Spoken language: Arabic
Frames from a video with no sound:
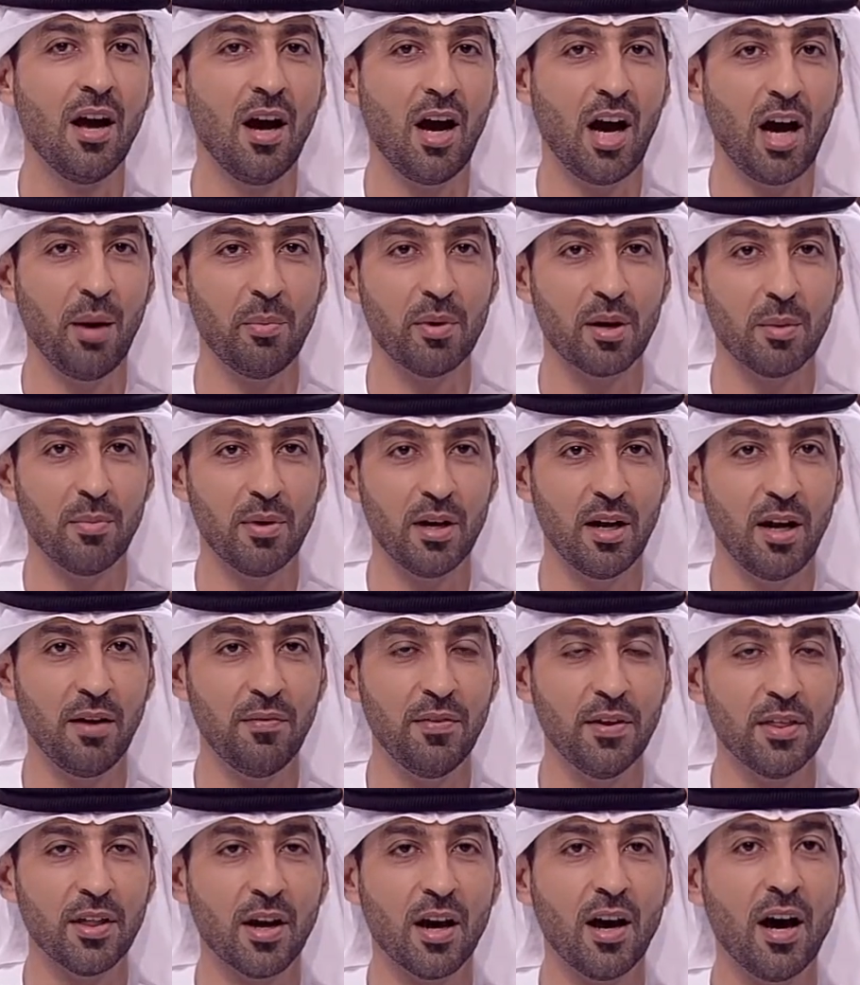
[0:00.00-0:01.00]
عبر
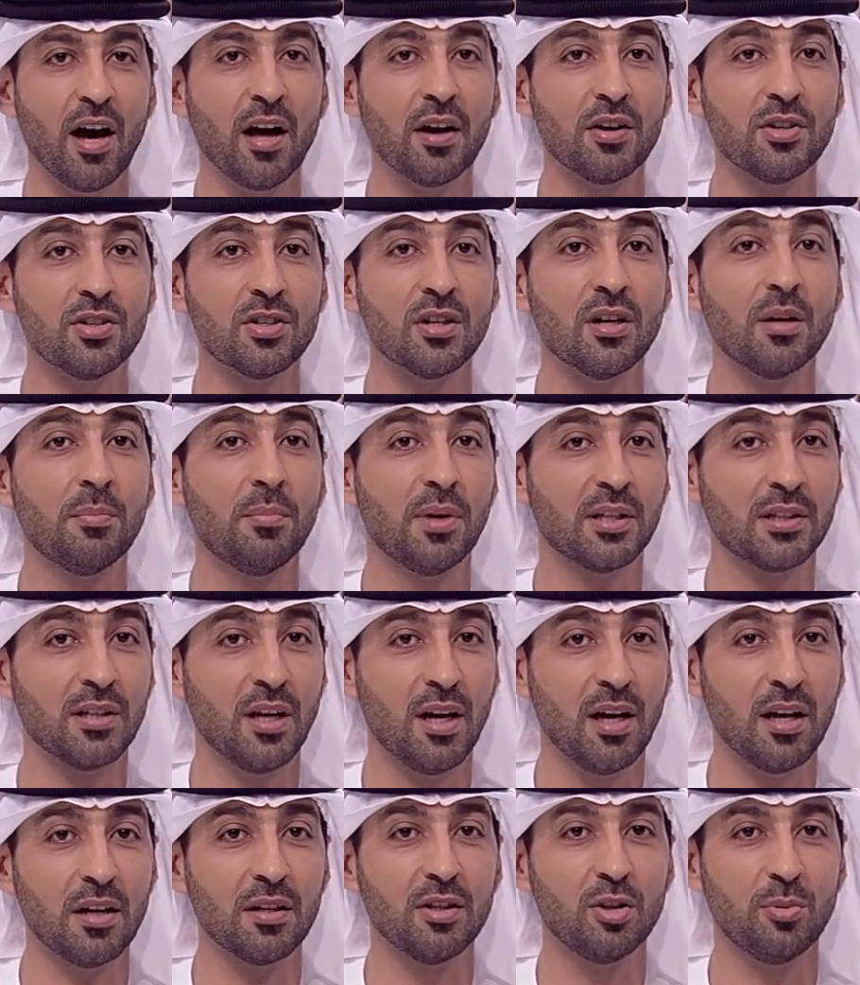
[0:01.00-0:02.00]
منافذ خارج
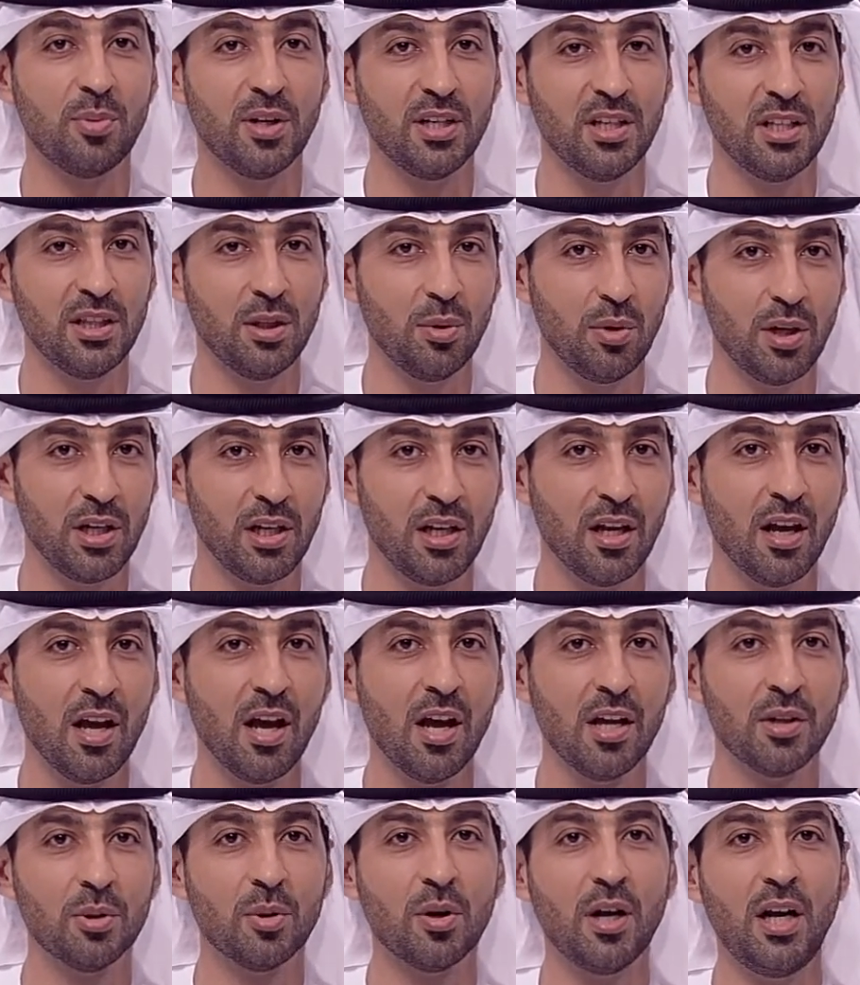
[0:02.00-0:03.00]
مطار دبي الدولي
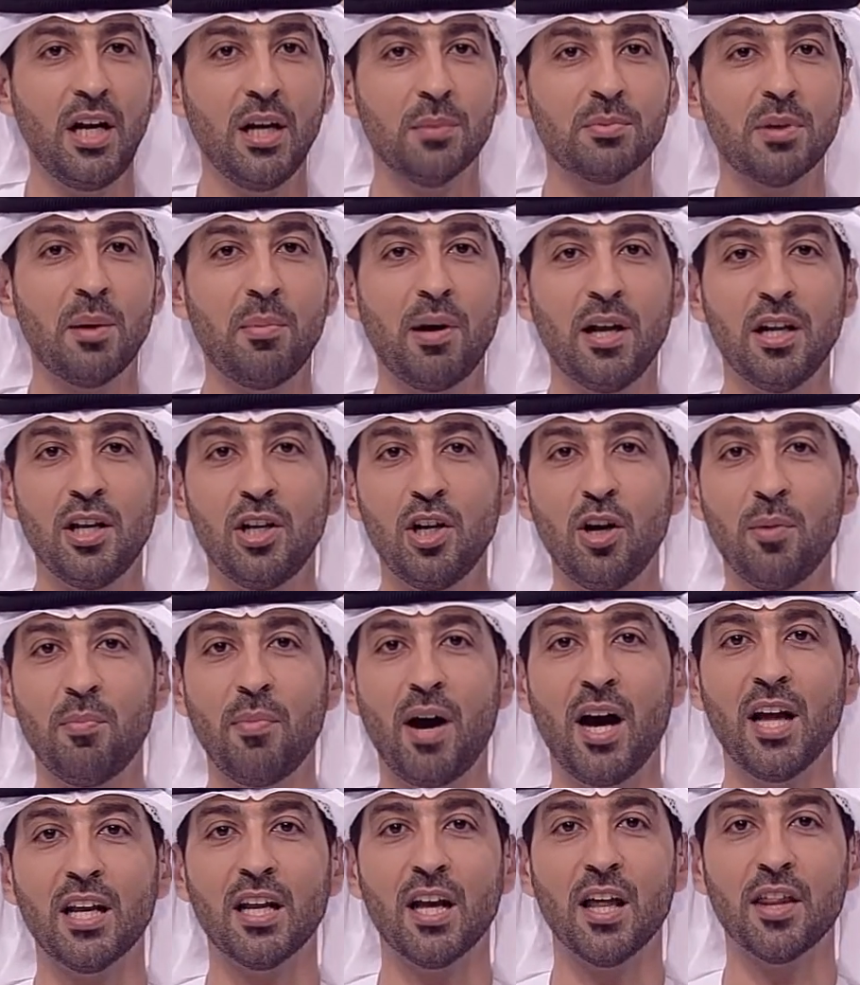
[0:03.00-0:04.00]
نرحب طبعا اليوم
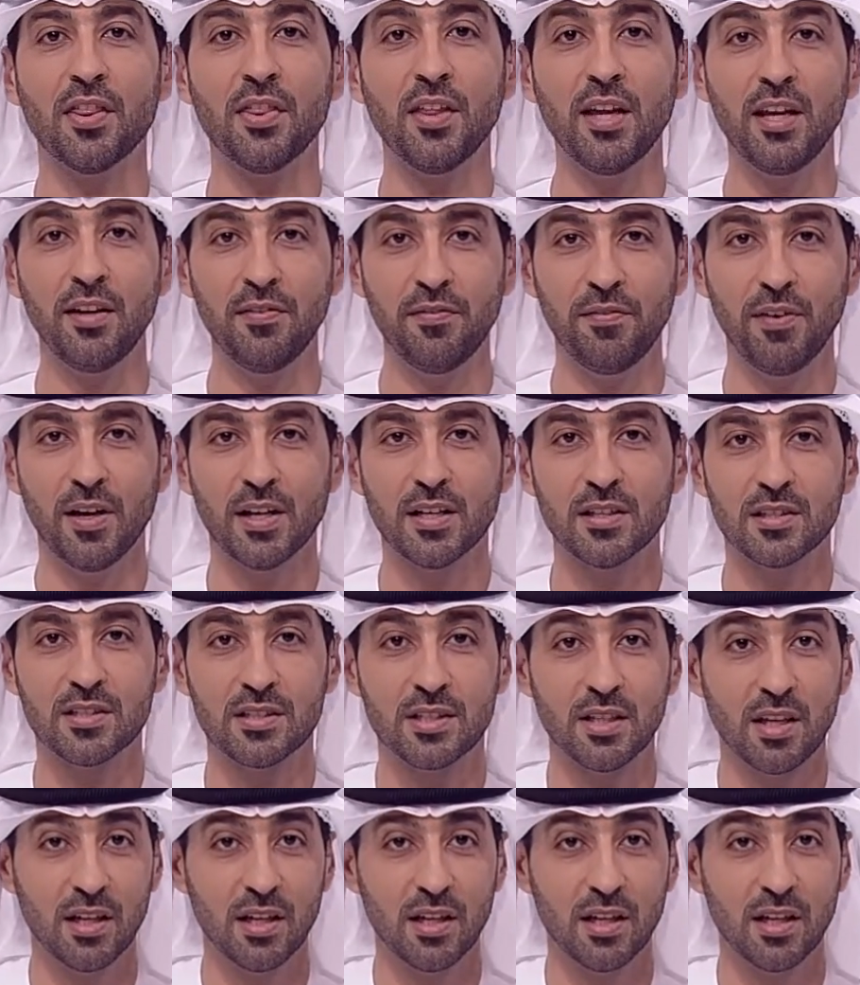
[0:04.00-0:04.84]
معنا الضيف